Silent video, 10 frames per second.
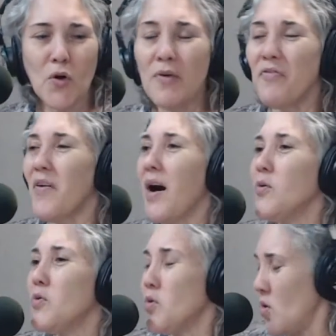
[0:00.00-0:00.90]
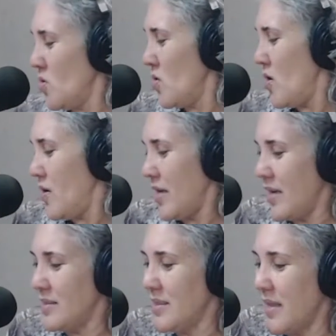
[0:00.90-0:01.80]
A Fausto, que
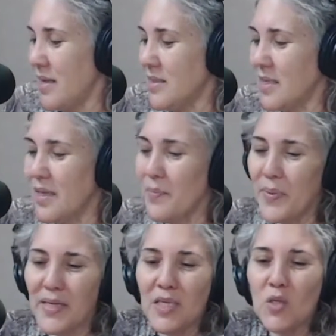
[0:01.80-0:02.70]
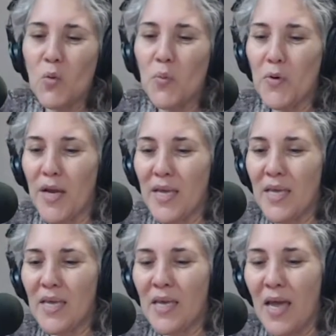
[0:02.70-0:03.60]
está desde tempranito por
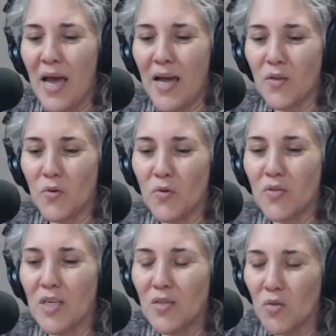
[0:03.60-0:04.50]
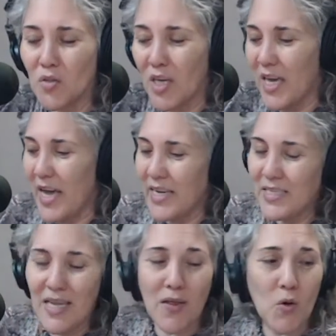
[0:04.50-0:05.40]
ahí. A todos esos que han
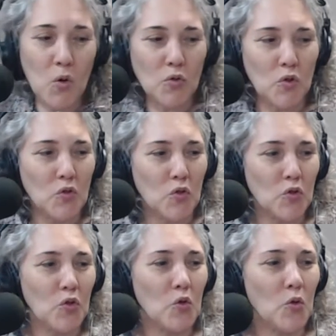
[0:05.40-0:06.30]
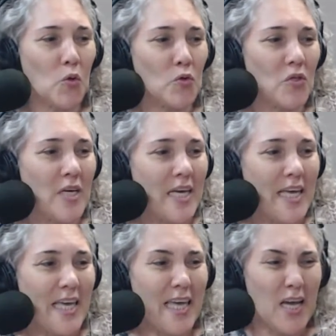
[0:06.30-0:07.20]
estado con nosotros
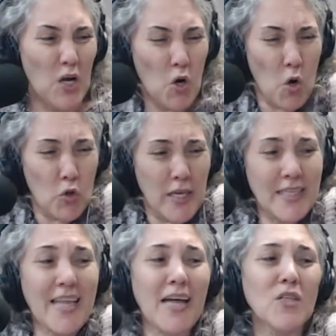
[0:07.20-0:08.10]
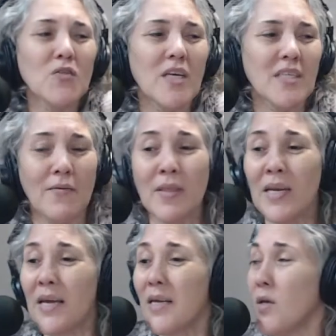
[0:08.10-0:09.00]
eh, conectándose a través de
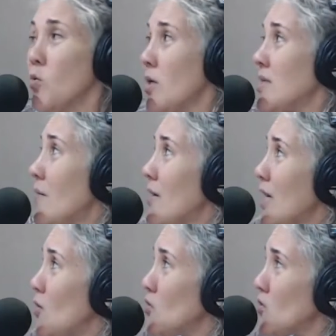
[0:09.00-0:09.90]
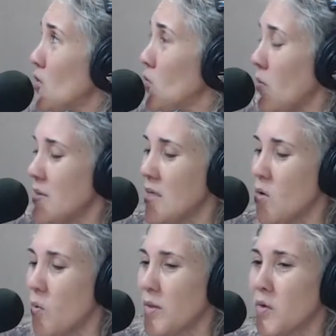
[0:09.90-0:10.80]
las redes. Ustedes saben que el
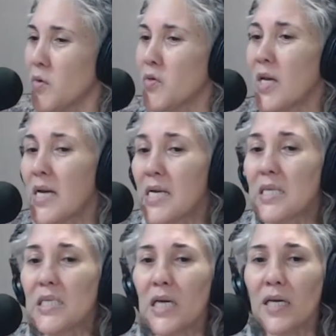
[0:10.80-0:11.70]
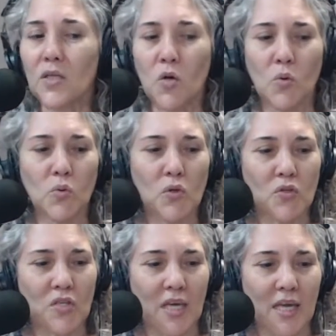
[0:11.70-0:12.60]

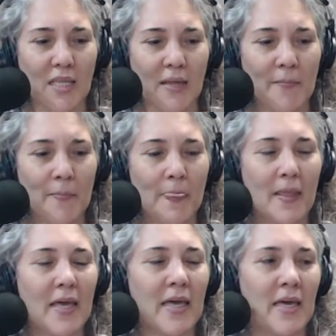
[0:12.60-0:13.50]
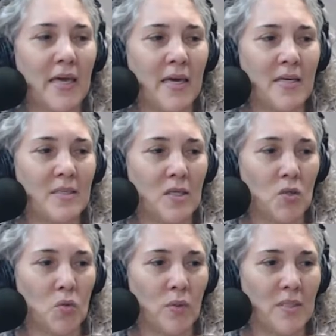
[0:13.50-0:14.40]
809-542-1017 es
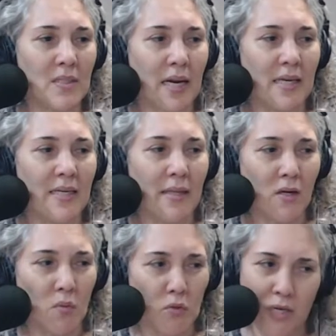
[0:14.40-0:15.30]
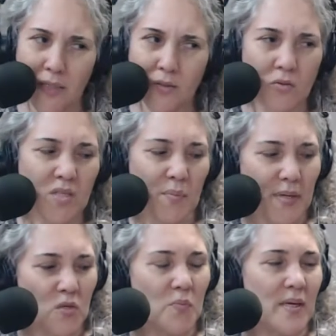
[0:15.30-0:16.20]
nuestra línea de comunicación. Siempre
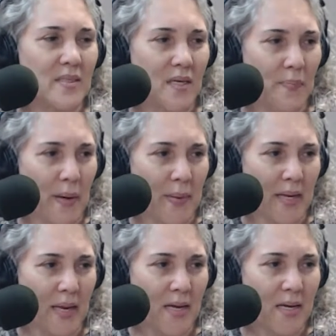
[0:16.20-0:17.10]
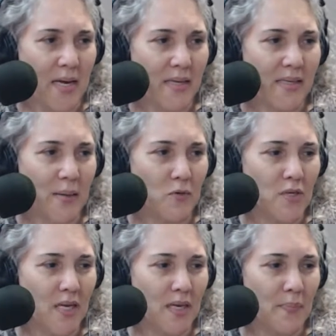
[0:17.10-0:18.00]
es un placer, Pamela. Estamos
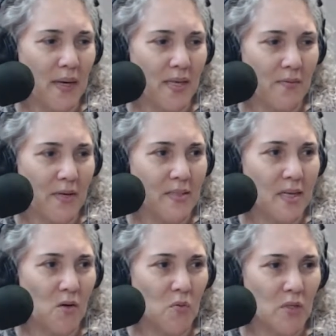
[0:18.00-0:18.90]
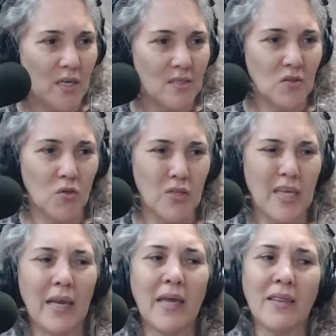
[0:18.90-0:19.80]
aquí para llevar esta comunicación
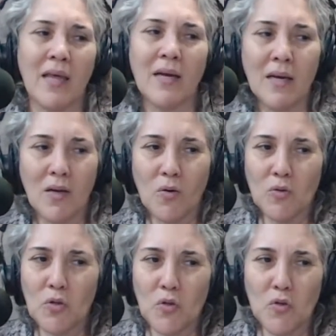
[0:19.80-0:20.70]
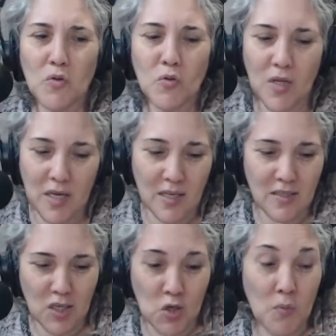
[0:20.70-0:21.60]
directa con todos ustedes
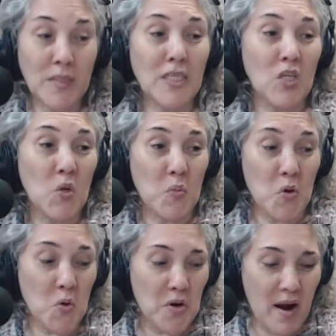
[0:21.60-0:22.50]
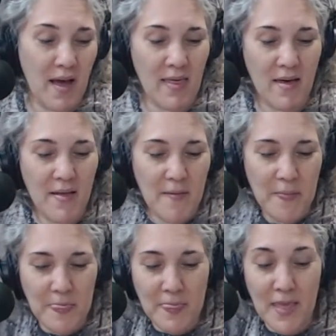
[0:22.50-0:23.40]
y yo me siento muy honrada
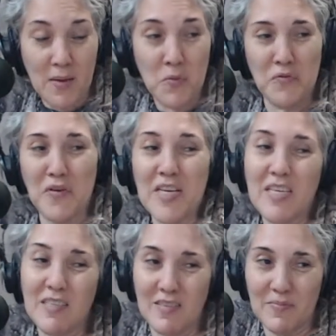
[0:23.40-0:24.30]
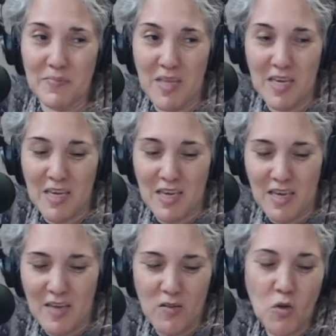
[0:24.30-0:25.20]
y muy feliz de
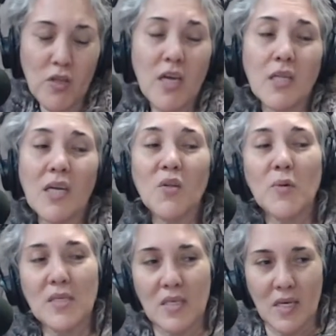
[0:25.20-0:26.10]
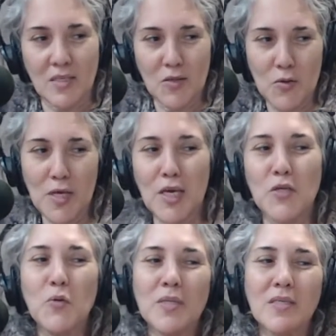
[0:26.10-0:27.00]
que, no de que Nere no esté, sino de que
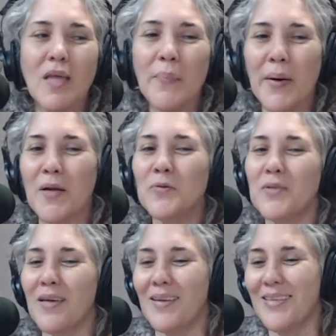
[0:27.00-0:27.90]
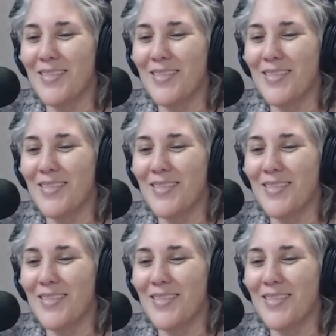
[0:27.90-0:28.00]
yo esté para ustedes.